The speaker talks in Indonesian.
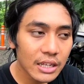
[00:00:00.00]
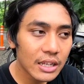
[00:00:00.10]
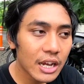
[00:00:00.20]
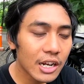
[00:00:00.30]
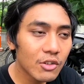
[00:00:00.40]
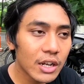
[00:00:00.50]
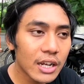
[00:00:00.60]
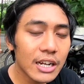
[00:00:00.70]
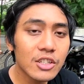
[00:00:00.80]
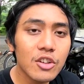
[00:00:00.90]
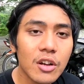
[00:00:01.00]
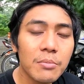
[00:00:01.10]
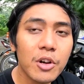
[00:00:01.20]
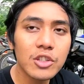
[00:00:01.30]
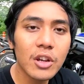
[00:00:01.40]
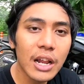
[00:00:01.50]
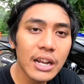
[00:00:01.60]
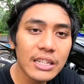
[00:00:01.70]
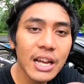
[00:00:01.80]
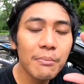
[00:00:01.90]
yang kedua ini kan sok bocor
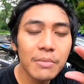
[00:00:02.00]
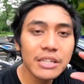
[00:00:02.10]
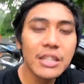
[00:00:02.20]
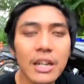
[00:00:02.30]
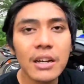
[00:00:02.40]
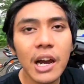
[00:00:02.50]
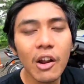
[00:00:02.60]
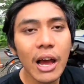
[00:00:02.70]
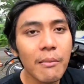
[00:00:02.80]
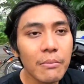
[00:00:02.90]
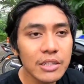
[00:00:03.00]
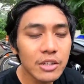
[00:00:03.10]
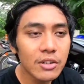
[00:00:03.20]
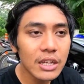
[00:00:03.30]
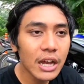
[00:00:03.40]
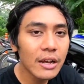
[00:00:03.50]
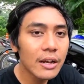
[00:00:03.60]
alias ambles ya kalau ambles tuh dia